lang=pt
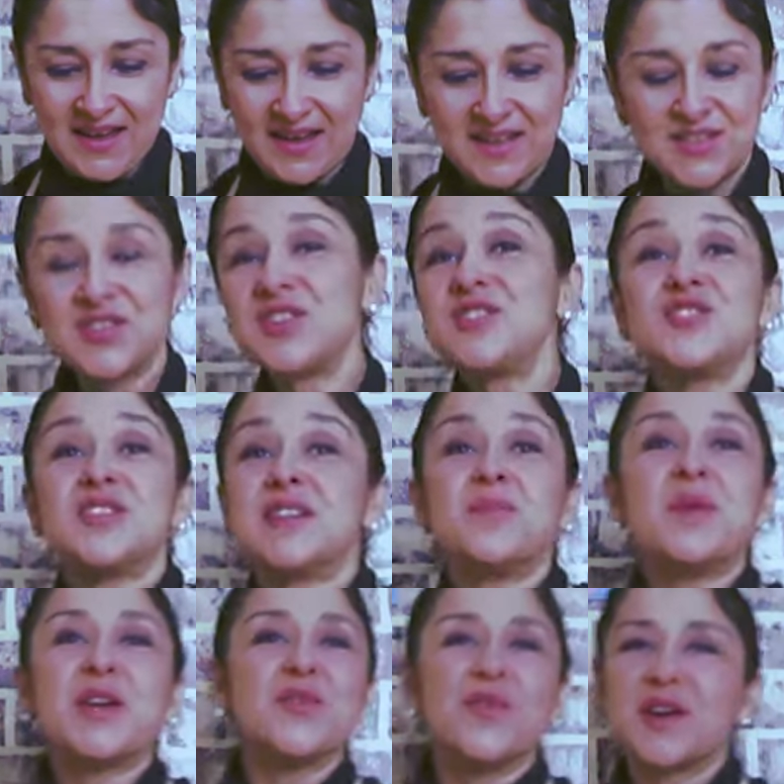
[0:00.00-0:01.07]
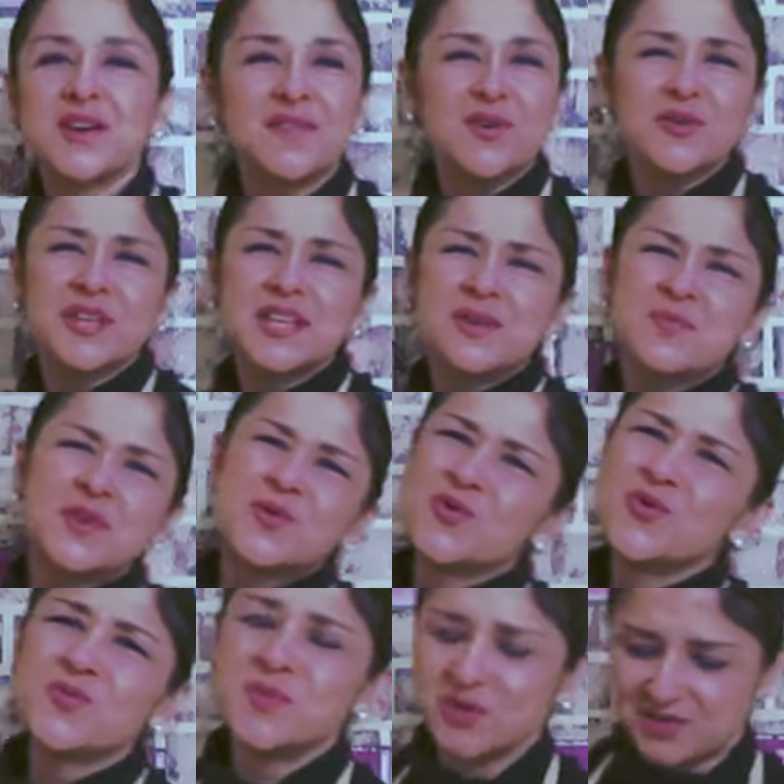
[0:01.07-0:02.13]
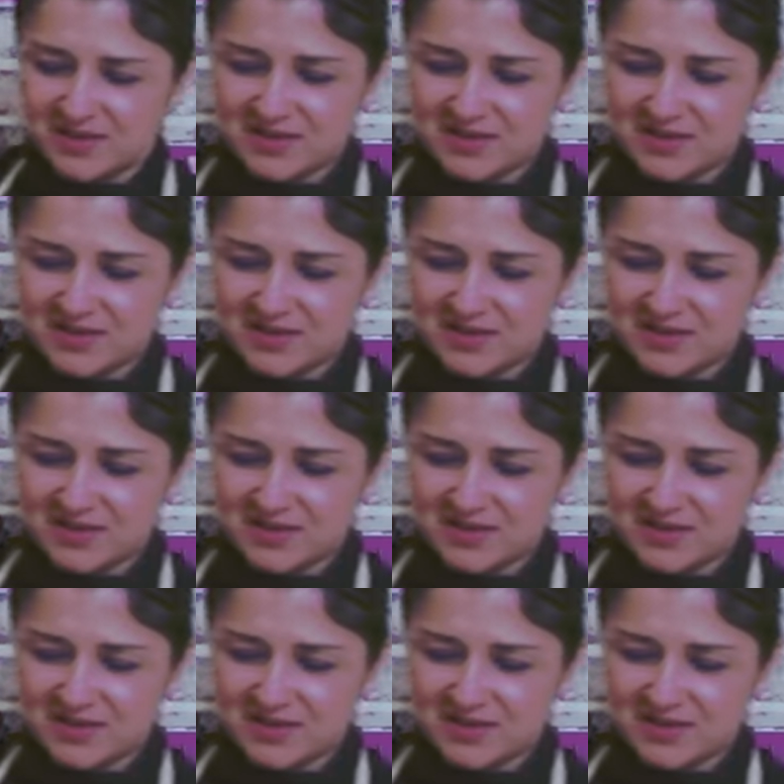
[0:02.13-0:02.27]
Ai, gente, ainda bem que eu vou gravar o kibe. Oh, meu